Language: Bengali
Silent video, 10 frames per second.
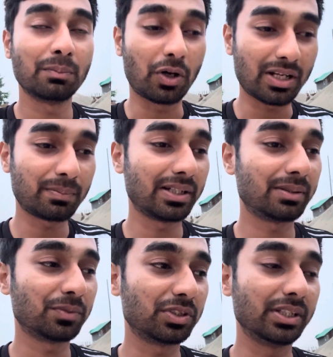ভরাট
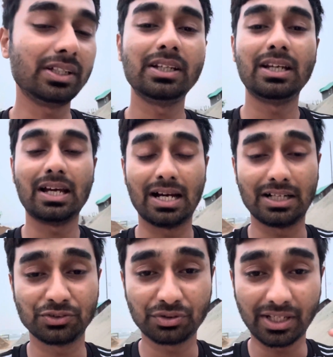বালির মধ্যে
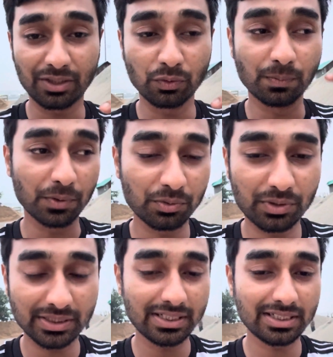আর যদি এর উপরে
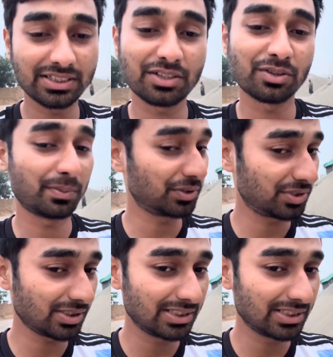উঠে যায় সেটা হবে হচ্ছে